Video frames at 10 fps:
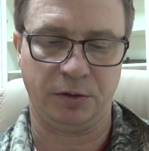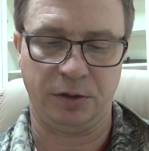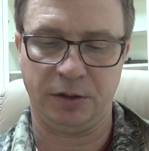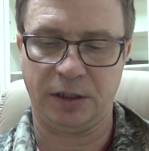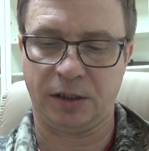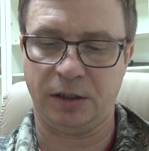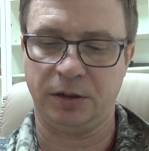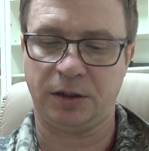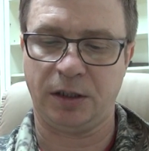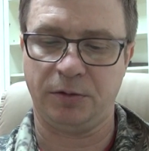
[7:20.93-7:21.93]
длина
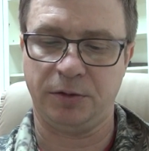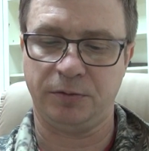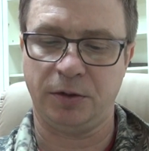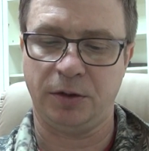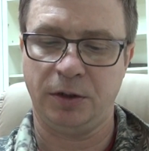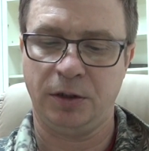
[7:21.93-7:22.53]
клинка у него